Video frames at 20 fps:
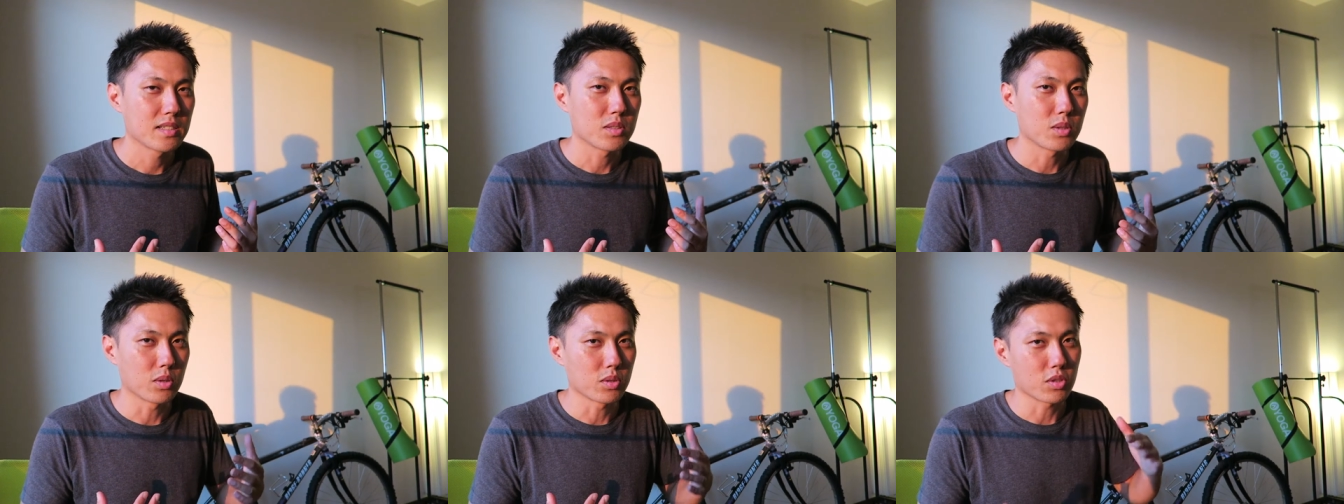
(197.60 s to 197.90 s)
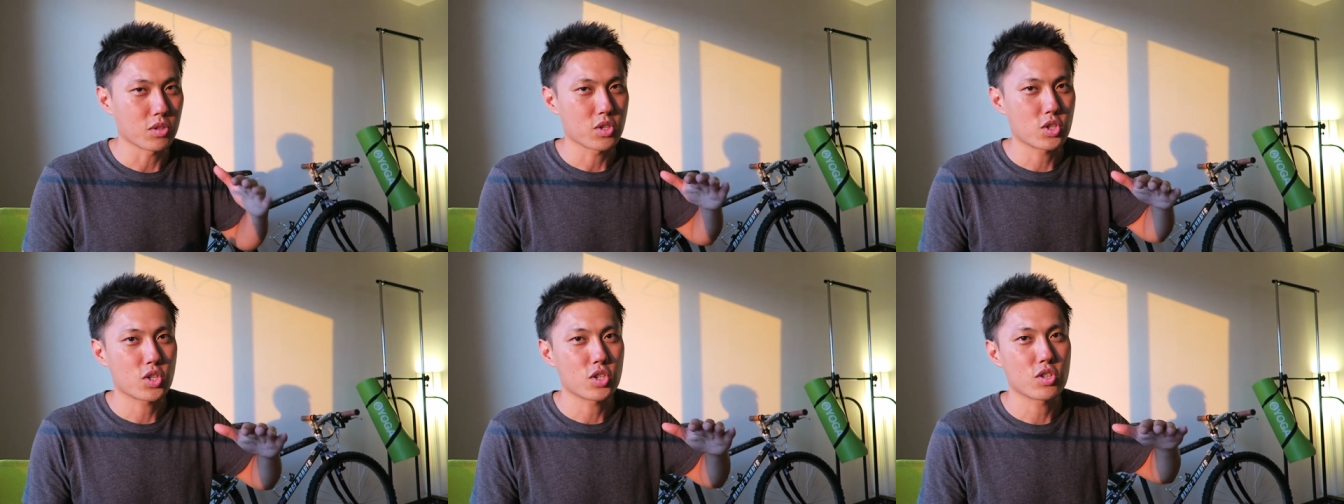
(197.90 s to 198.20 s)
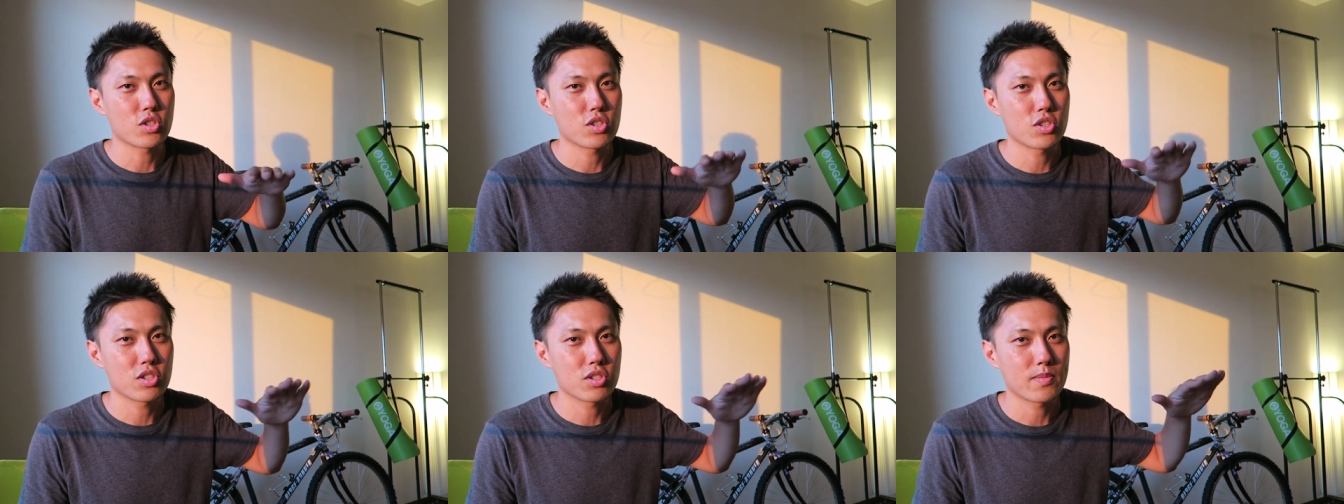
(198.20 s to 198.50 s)
どんどん
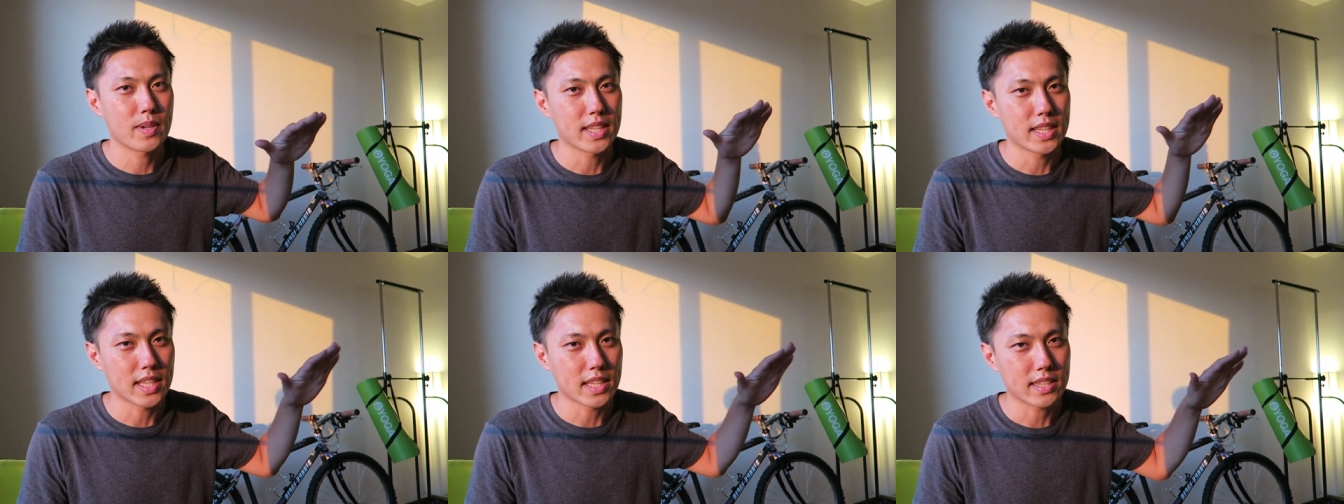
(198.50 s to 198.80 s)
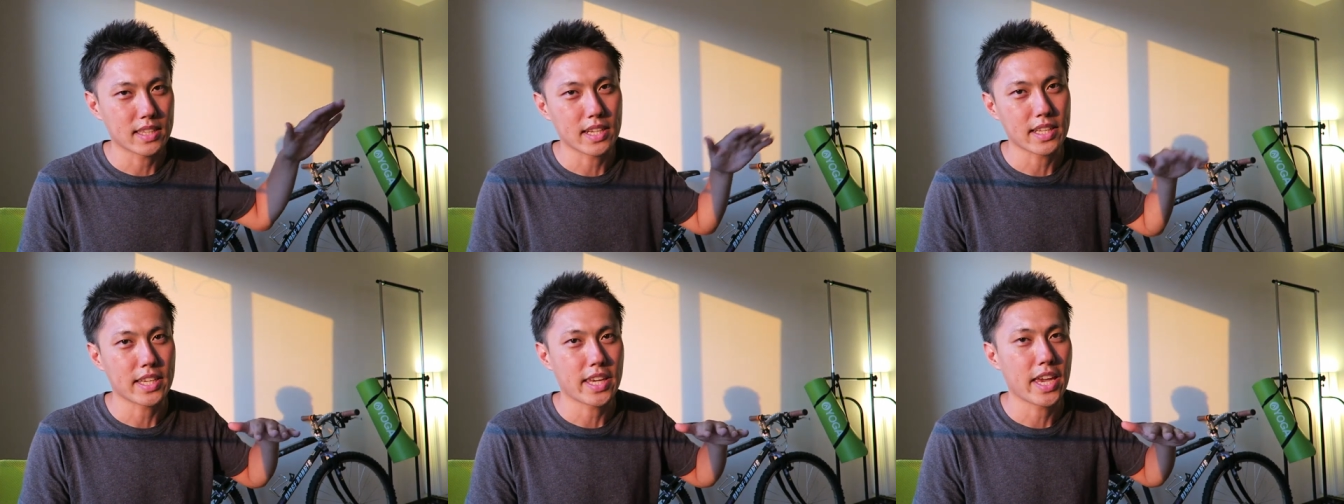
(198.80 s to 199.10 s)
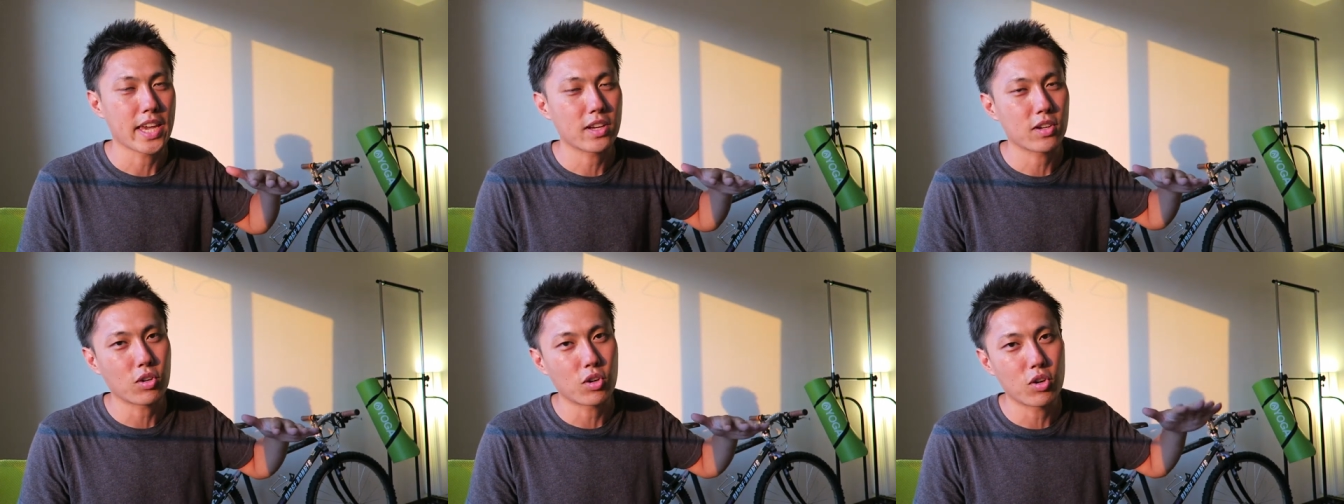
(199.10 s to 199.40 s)
収入面だったり
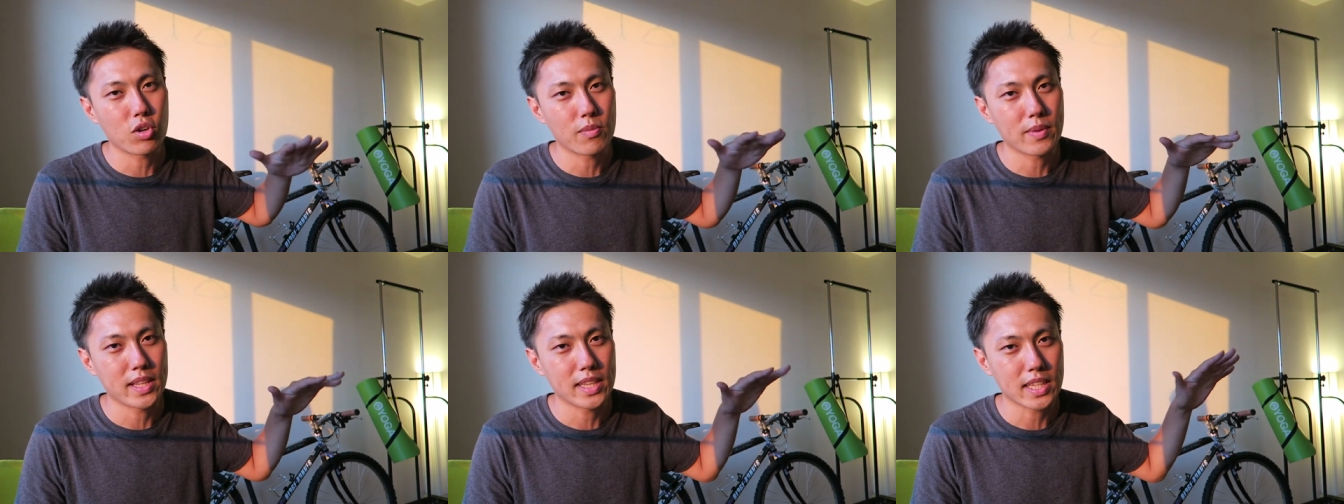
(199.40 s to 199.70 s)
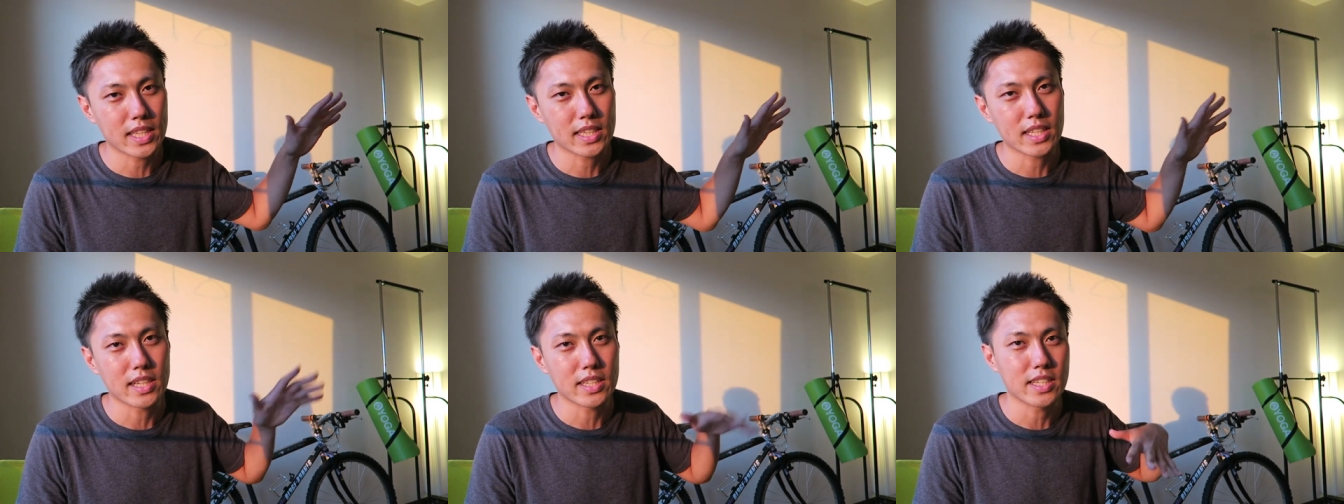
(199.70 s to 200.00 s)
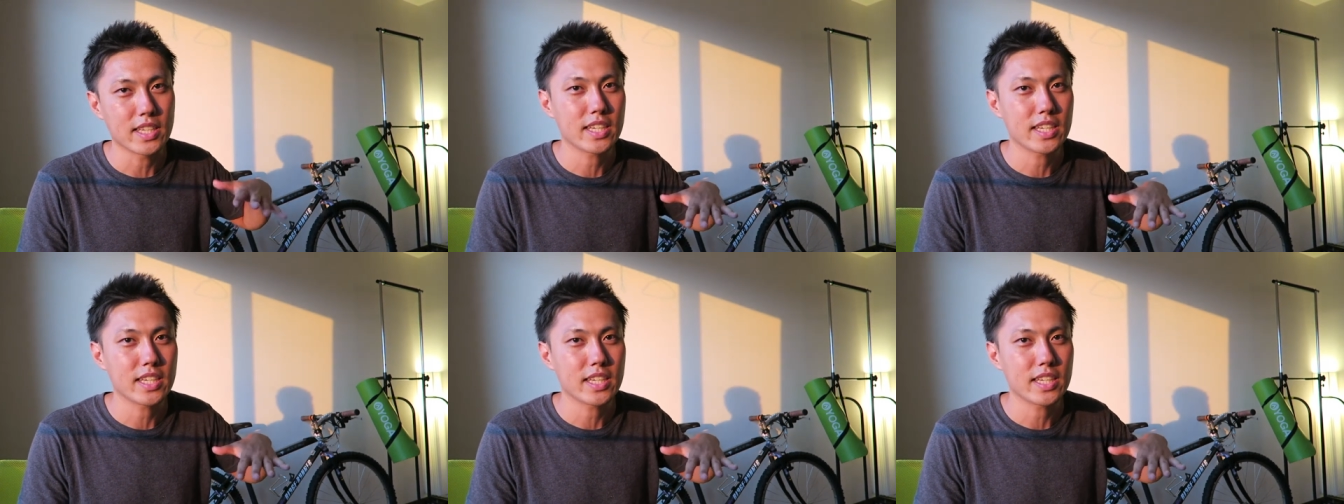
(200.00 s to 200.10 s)
健康面だったり